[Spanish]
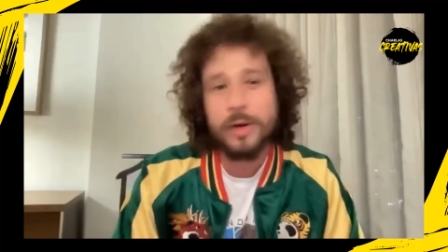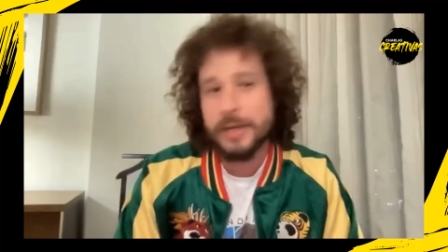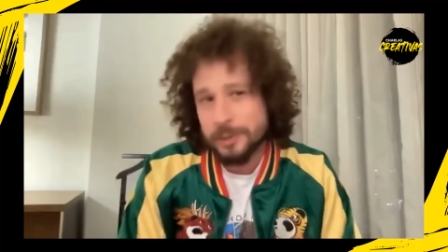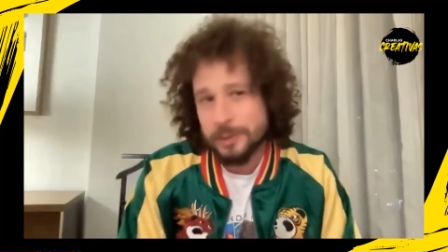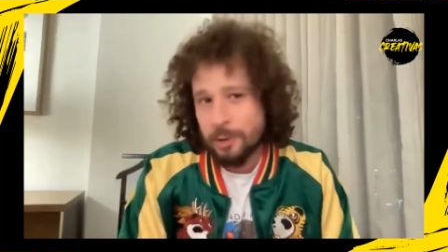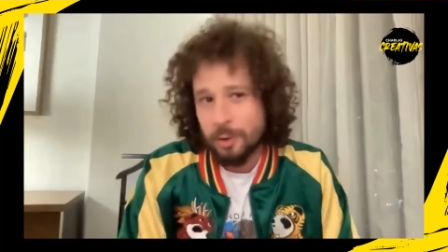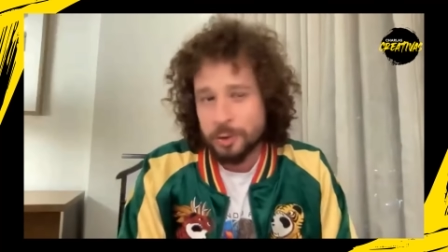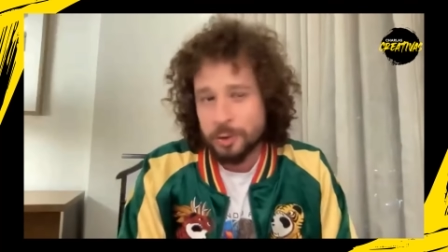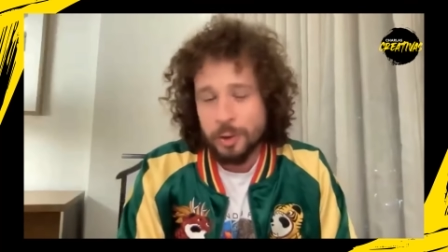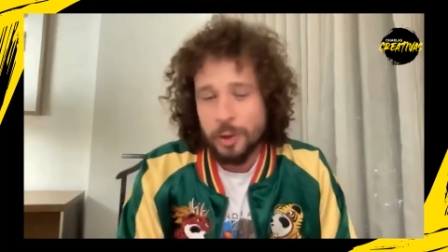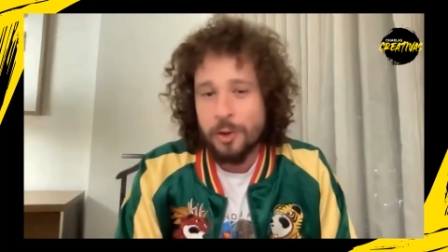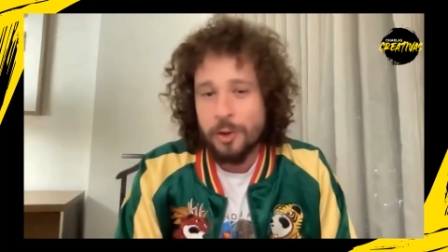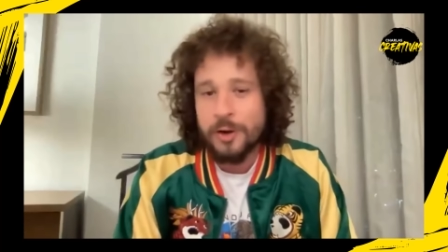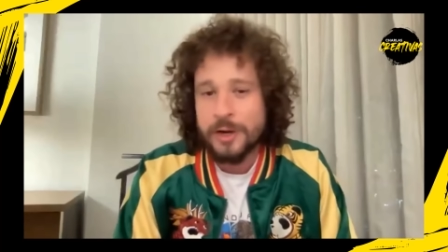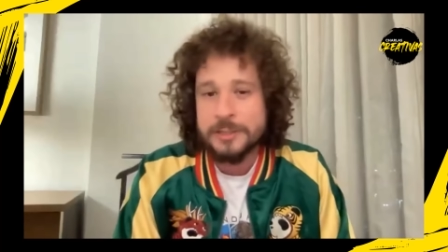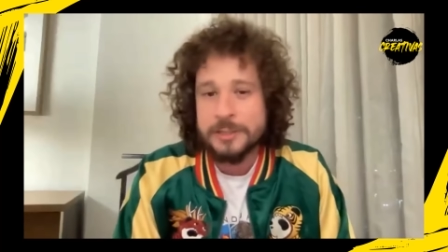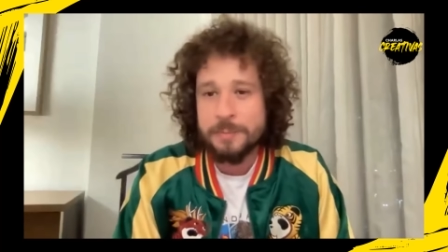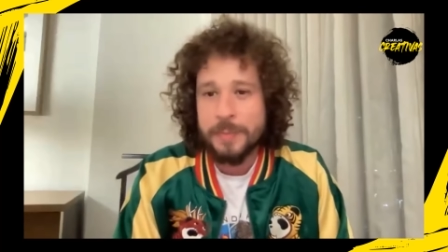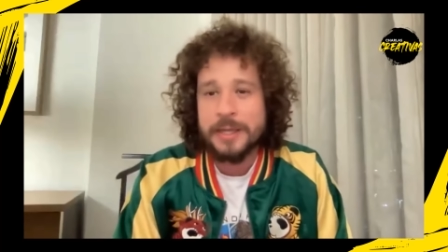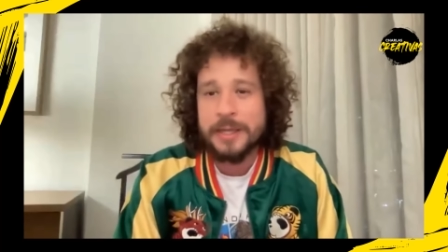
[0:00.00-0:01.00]
es con todo
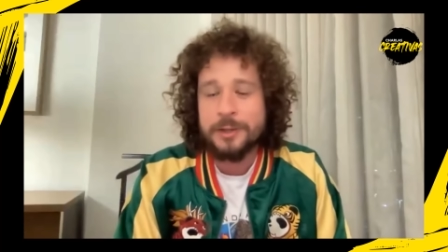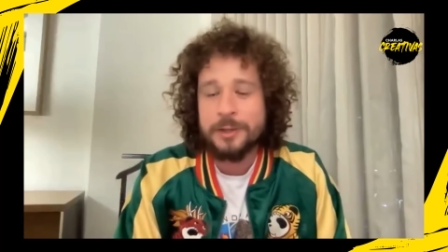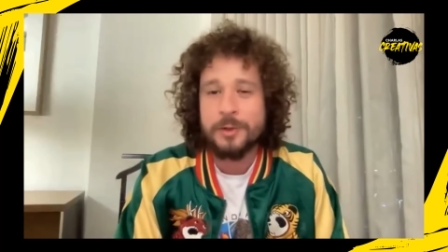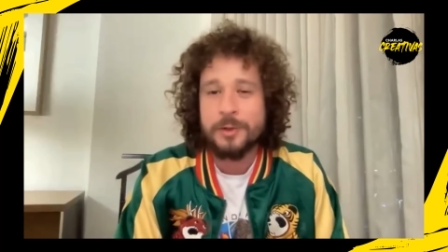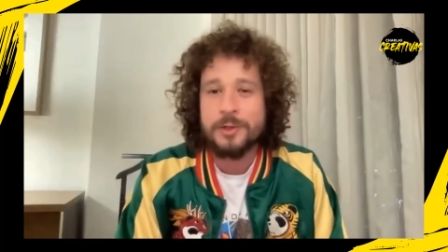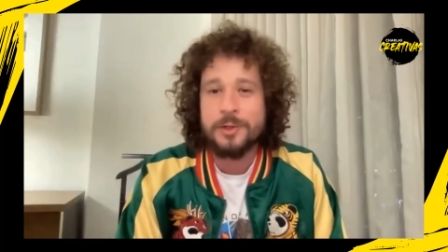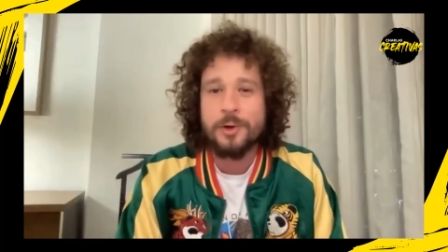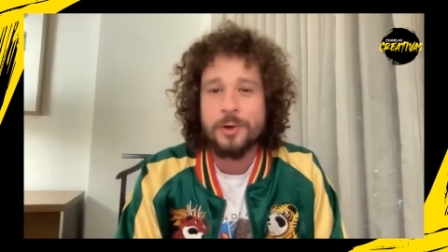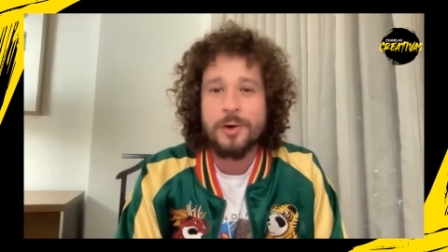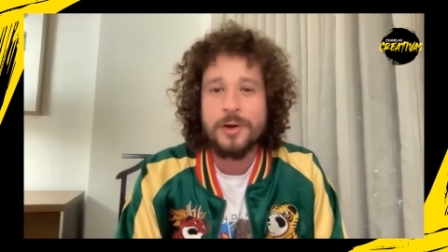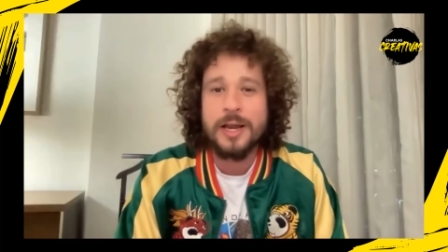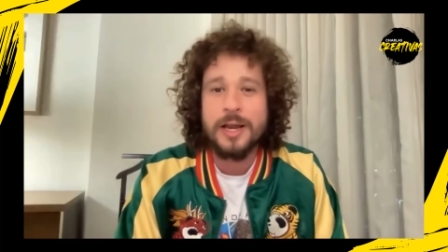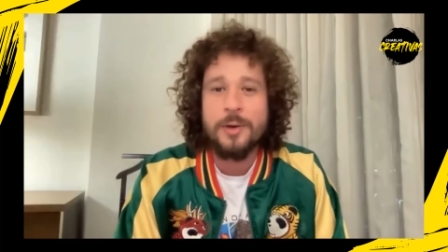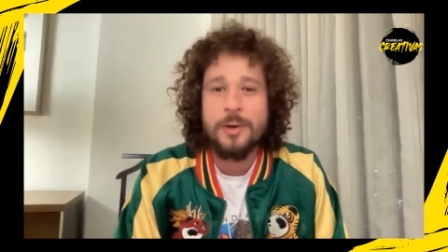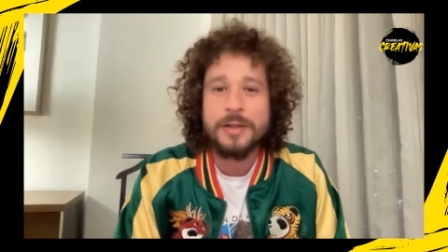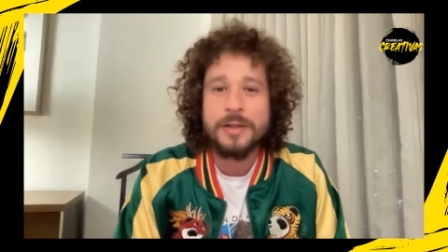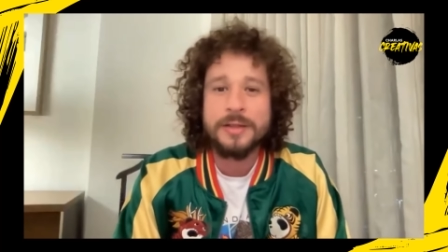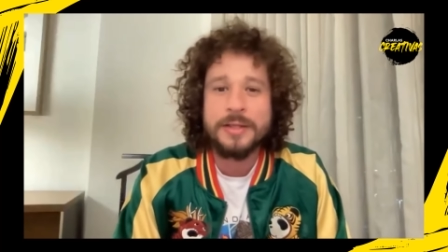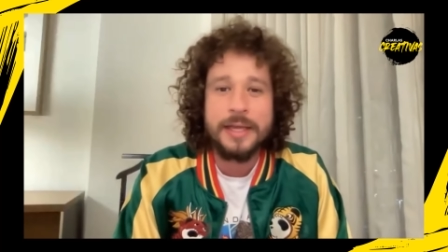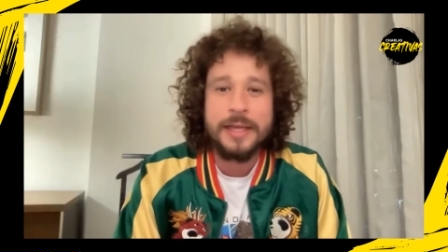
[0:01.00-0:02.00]
respeto y yo creo que él
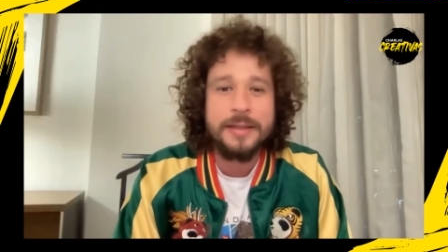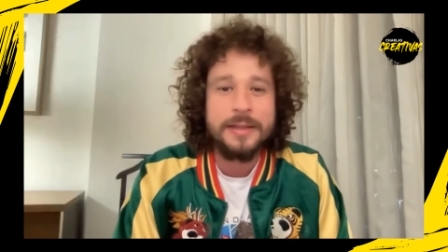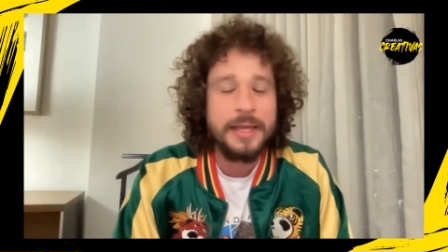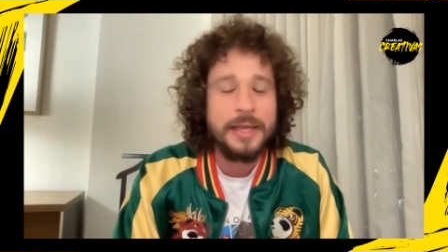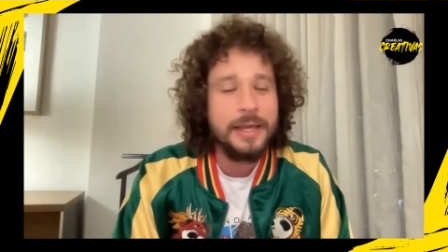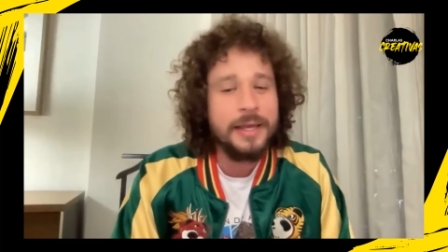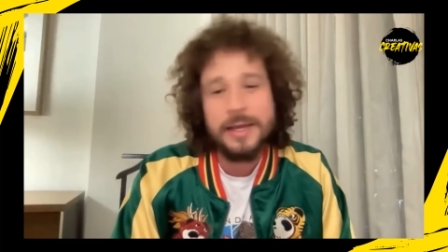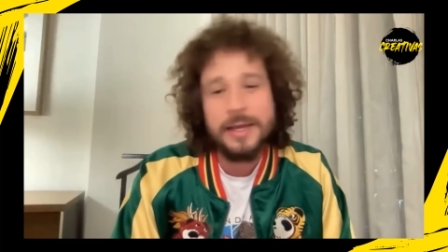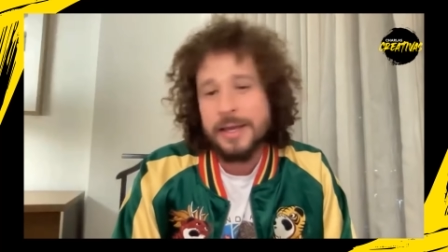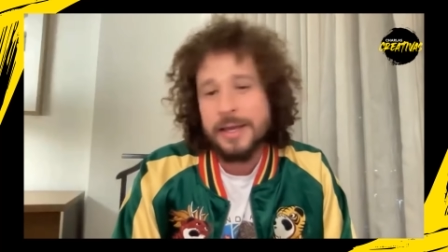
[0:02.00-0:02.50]
lo entiende.